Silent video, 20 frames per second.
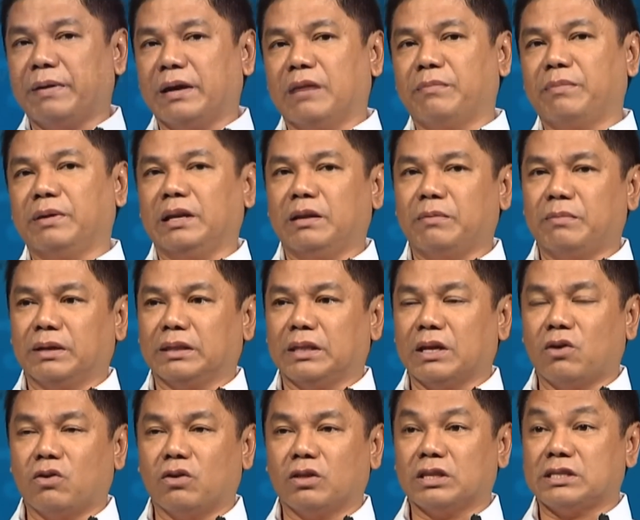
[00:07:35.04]
ka pa, labing limang
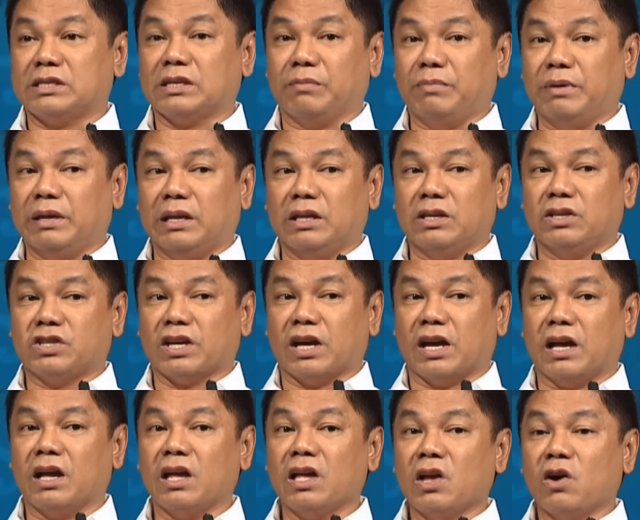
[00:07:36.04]
taon. Tapos nagbilin
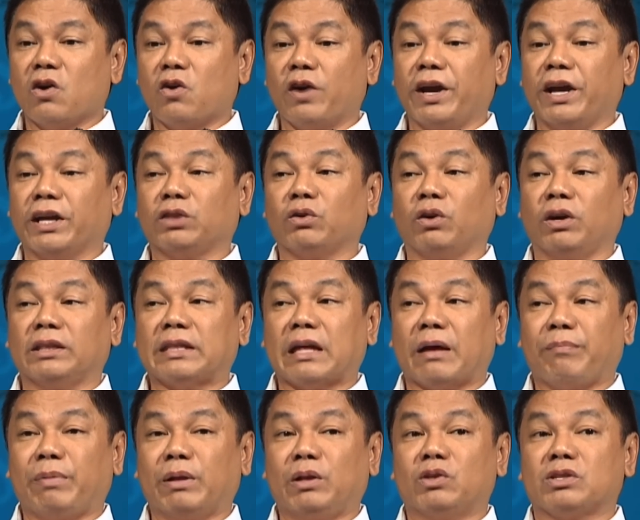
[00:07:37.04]
siya, o oh, etong
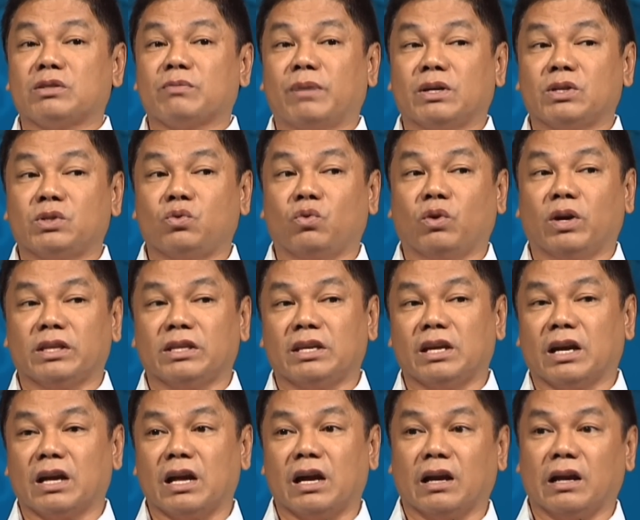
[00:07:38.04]
itapal niyo sa mga sugat
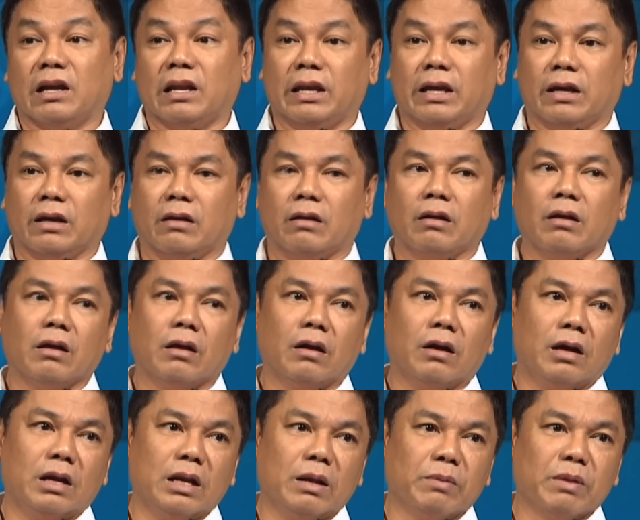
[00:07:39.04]
niya, gagaling.
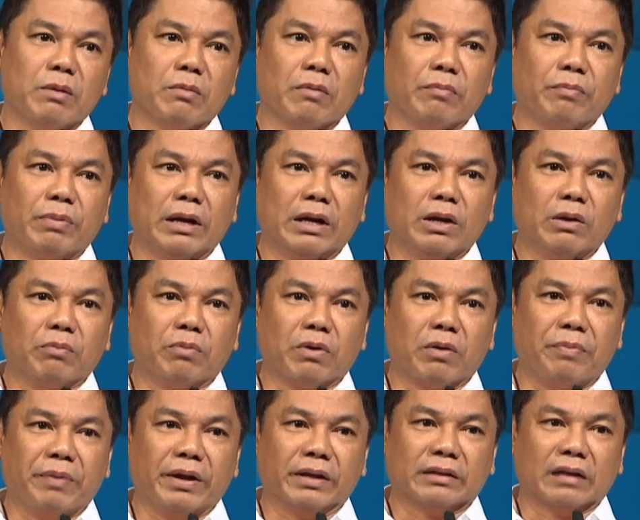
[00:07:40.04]
Alam naman pala ng
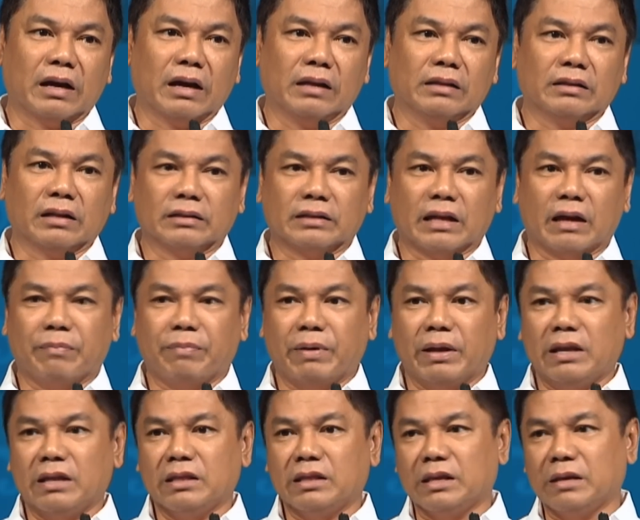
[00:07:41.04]
propeta ang
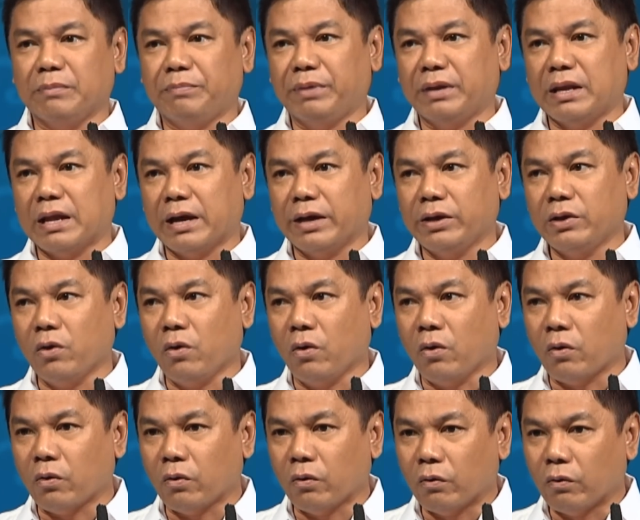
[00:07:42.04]
itatapal, hindi
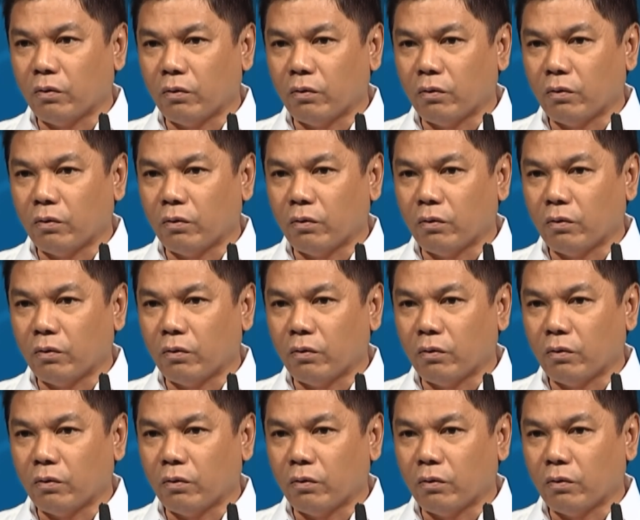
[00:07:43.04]
ipinayo.